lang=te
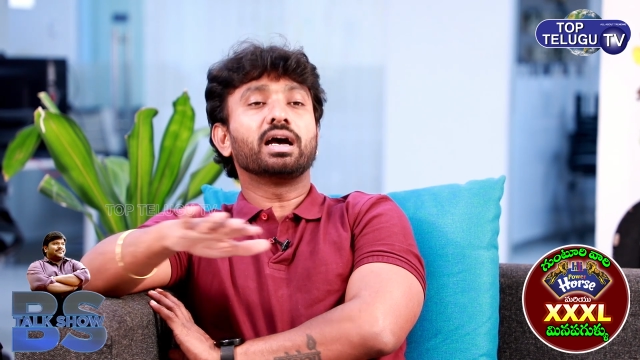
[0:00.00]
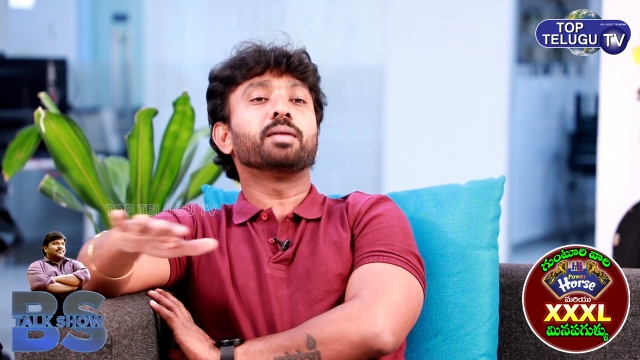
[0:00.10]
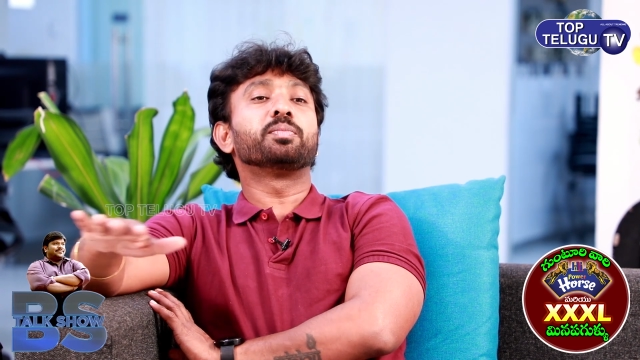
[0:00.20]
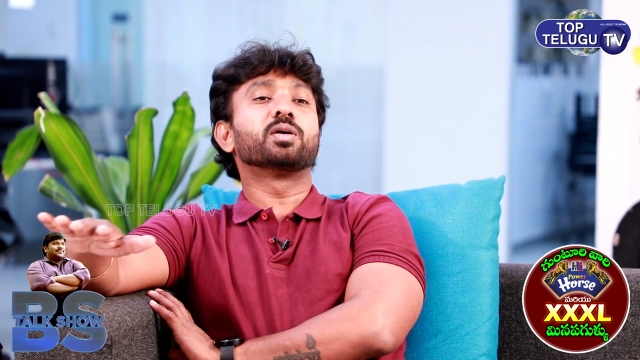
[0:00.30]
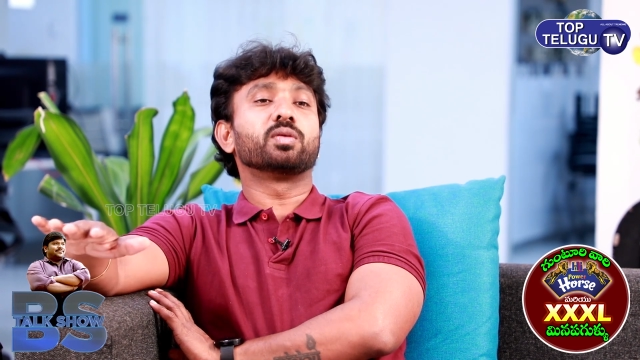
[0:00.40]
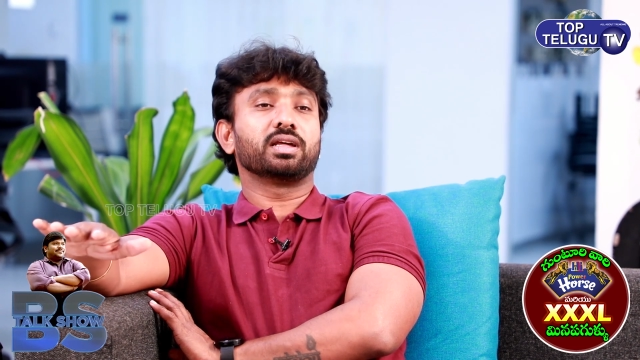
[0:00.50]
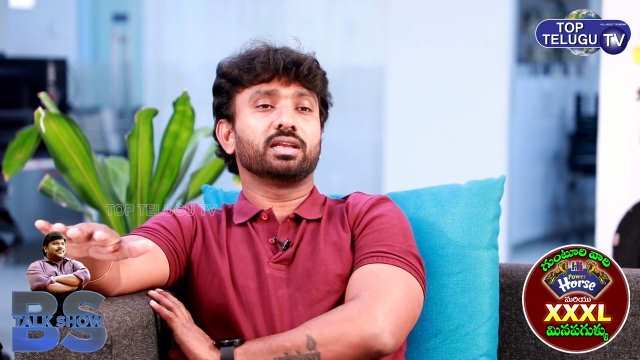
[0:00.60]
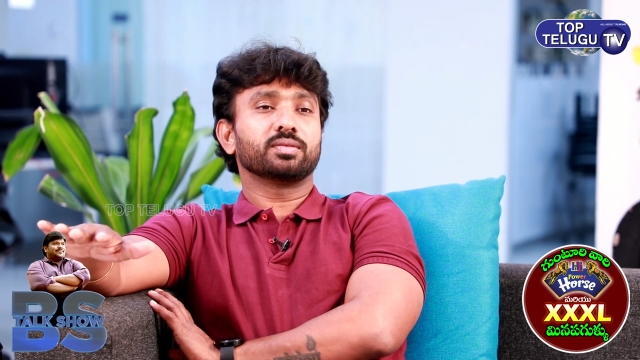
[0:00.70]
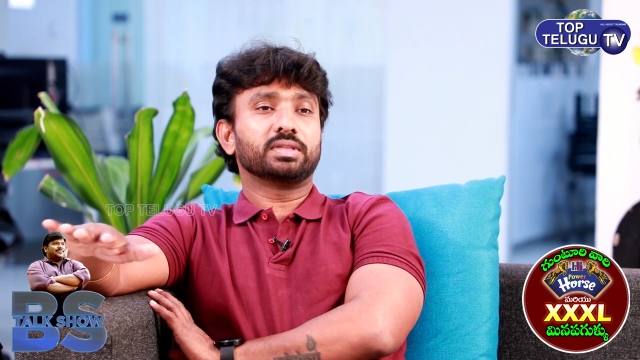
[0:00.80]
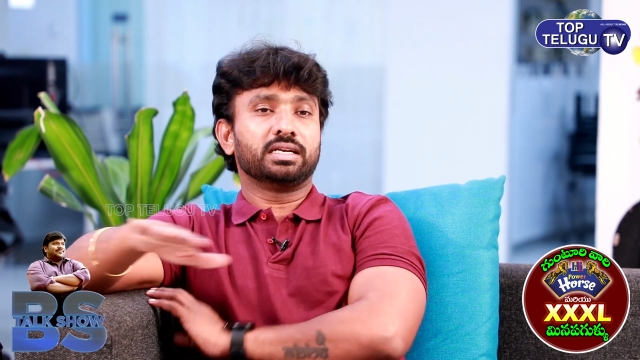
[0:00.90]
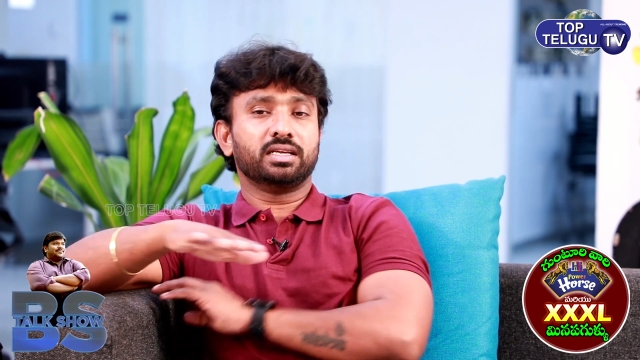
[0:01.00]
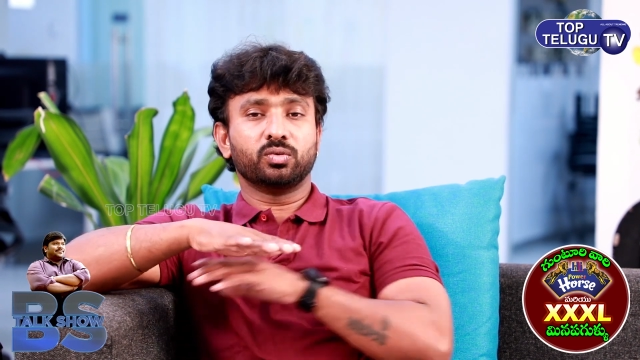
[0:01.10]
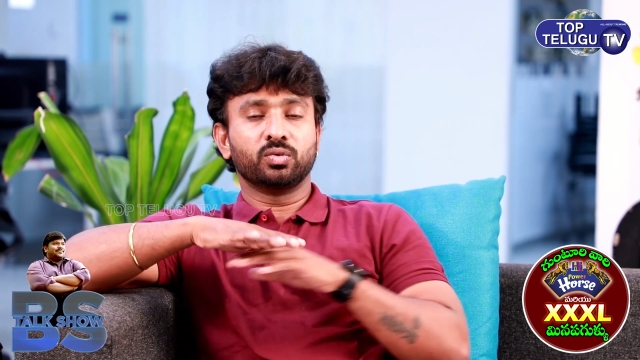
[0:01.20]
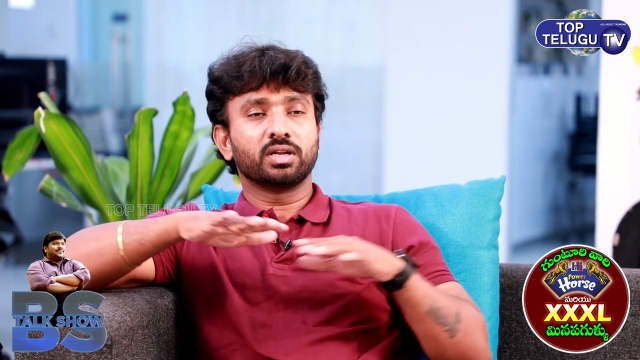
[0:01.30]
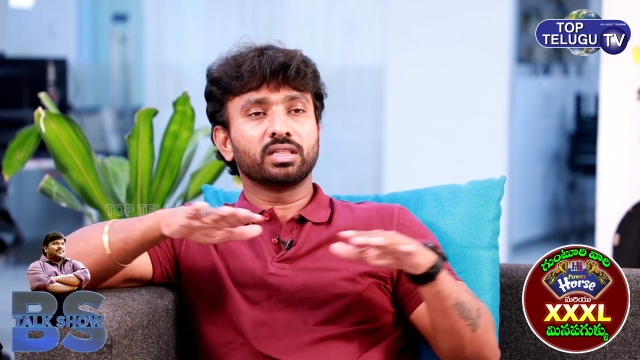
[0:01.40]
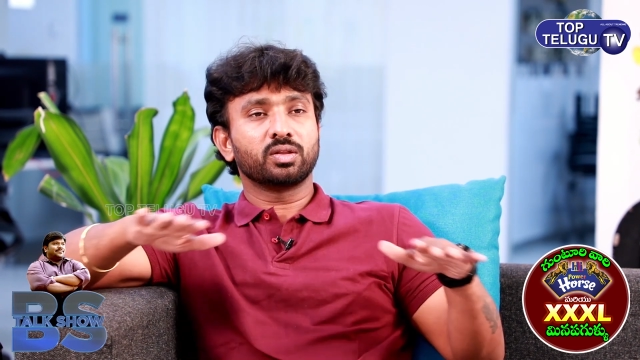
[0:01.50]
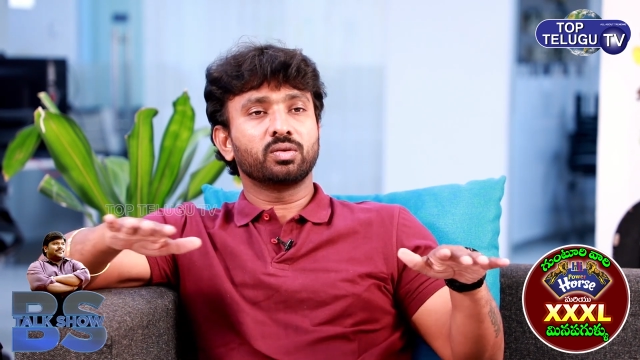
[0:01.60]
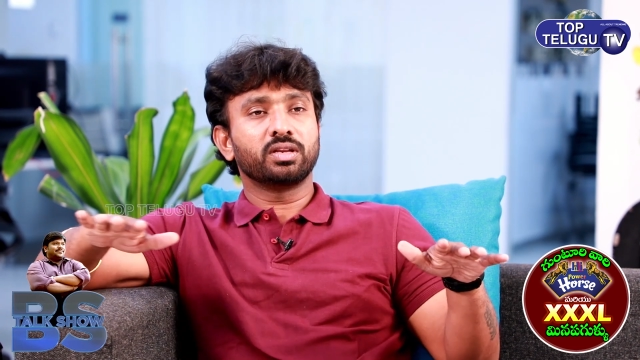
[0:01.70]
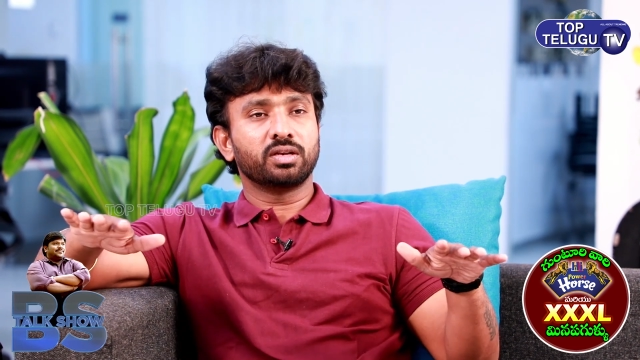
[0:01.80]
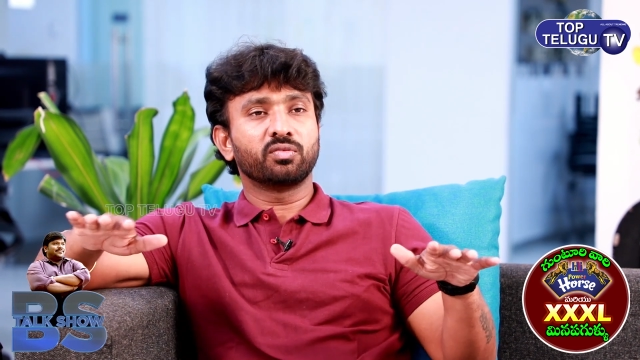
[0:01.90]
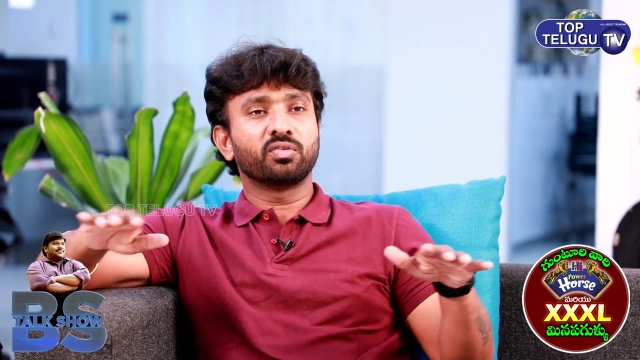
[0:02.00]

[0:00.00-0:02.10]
హ్యాపీగా ఉండాలి అంటే ఉన్నంతలో నేను